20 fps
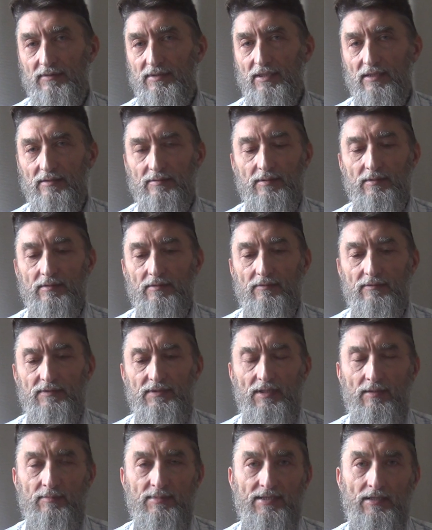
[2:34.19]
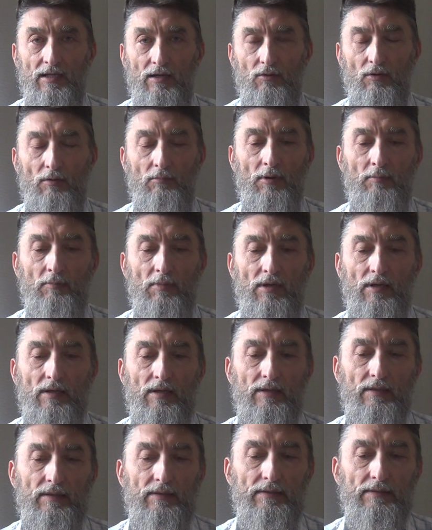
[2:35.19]
всем, знакомым
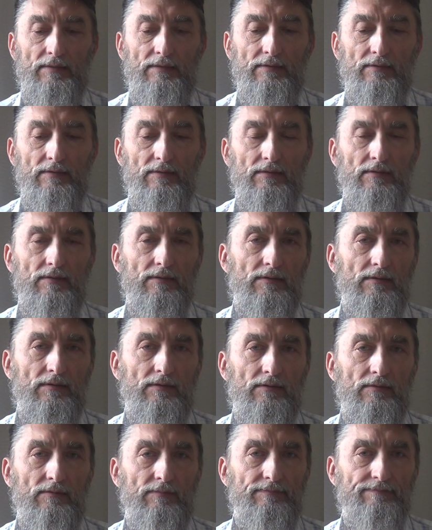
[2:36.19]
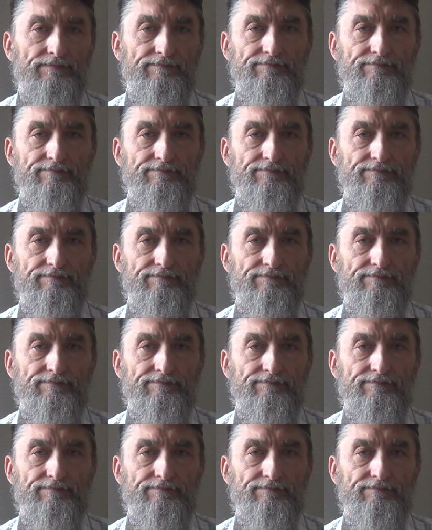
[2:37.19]
э,